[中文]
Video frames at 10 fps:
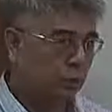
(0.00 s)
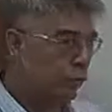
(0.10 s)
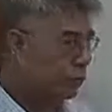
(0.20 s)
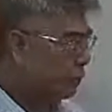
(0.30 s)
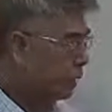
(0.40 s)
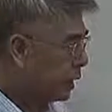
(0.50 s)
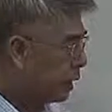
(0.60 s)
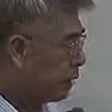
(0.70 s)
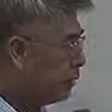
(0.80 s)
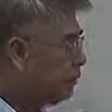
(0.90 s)
各位同学，你
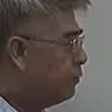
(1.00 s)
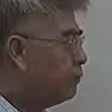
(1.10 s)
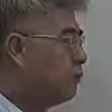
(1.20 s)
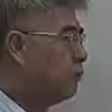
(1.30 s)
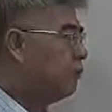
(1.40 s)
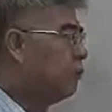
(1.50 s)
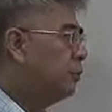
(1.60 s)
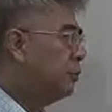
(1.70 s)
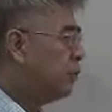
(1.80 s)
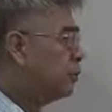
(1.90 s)
看一个几率分
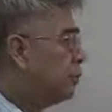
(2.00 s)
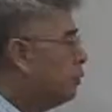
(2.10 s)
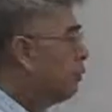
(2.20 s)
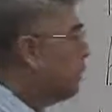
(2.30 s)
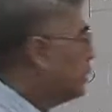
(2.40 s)
布函数的话